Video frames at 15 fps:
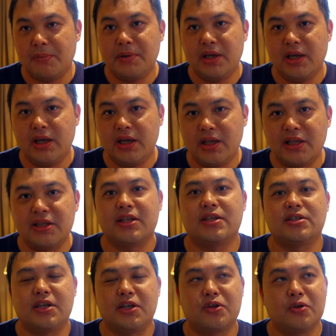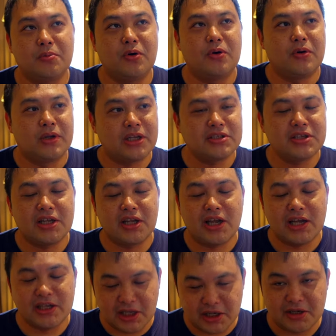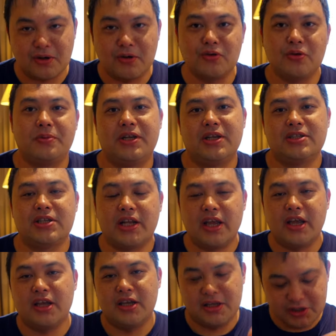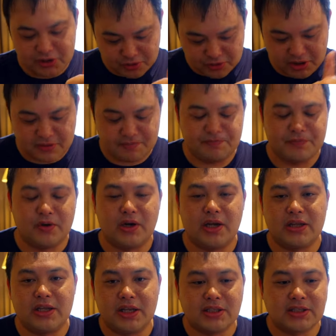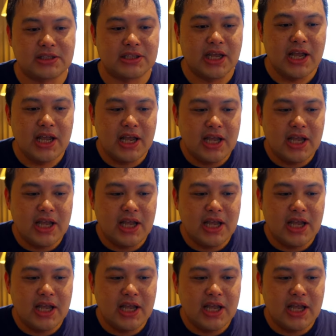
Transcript: めなんですけれども、私はね、かなり好みでしたね。非常に良かったです。